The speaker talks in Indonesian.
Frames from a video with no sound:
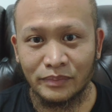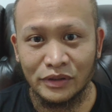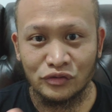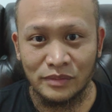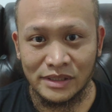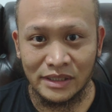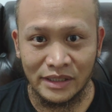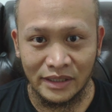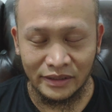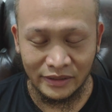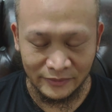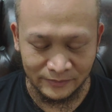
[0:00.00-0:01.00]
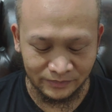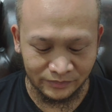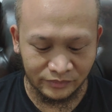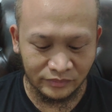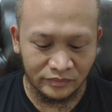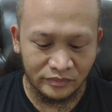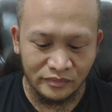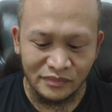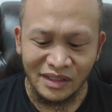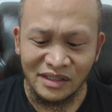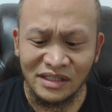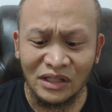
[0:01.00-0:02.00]
percuma saja katanya
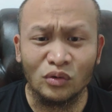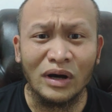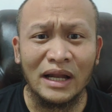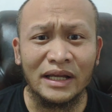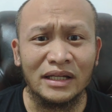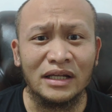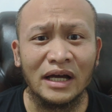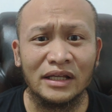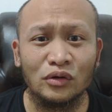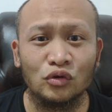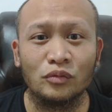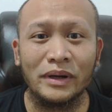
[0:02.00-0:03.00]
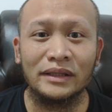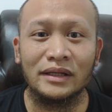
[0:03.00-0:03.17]
satu kali ini hanya untuk